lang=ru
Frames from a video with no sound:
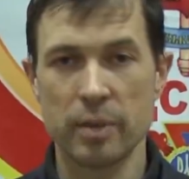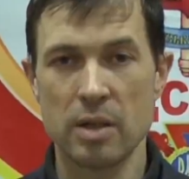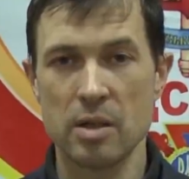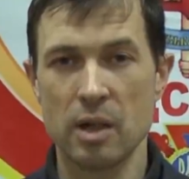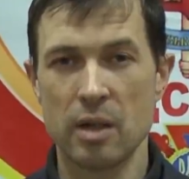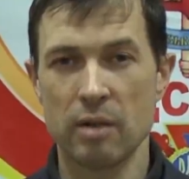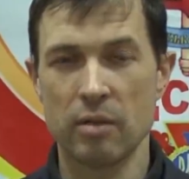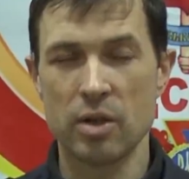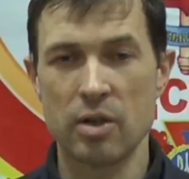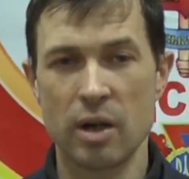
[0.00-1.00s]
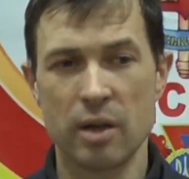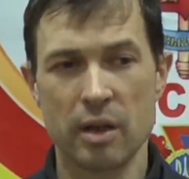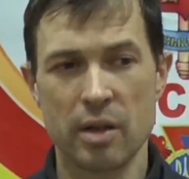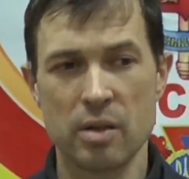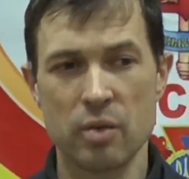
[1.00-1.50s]
подразделения выезжали
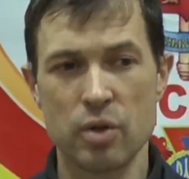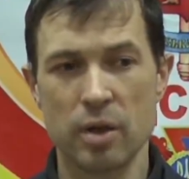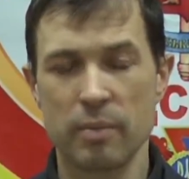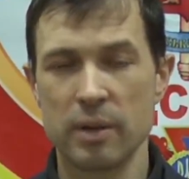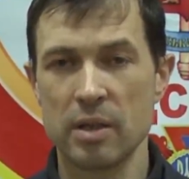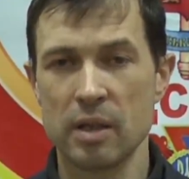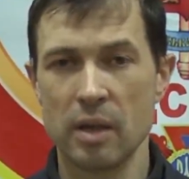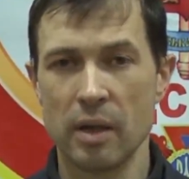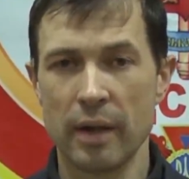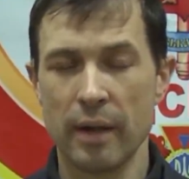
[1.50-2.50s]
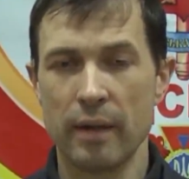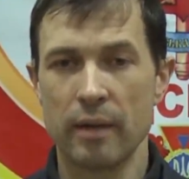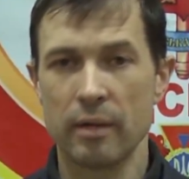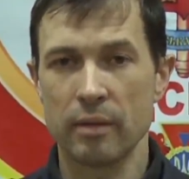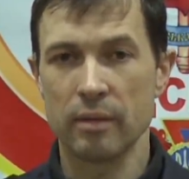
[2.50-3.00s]
на случай падения
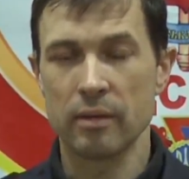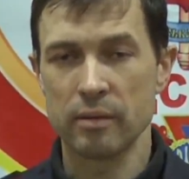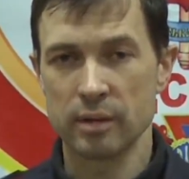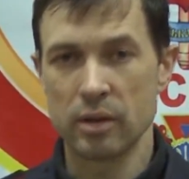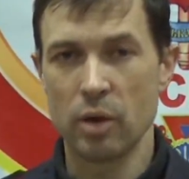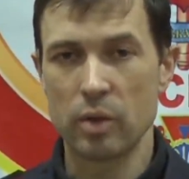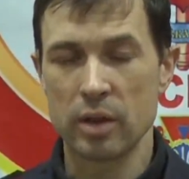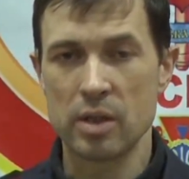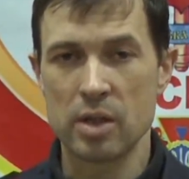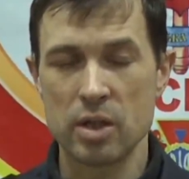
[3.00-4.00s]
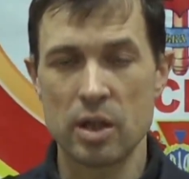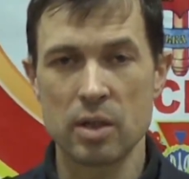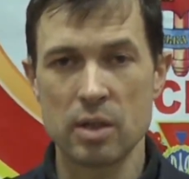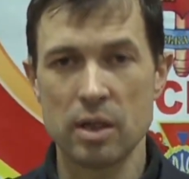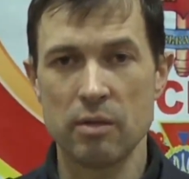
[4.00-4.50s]
э, зеленых
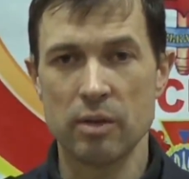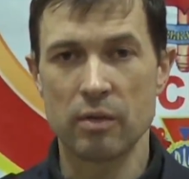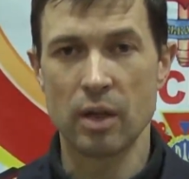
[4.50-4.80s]
насаждений деревьев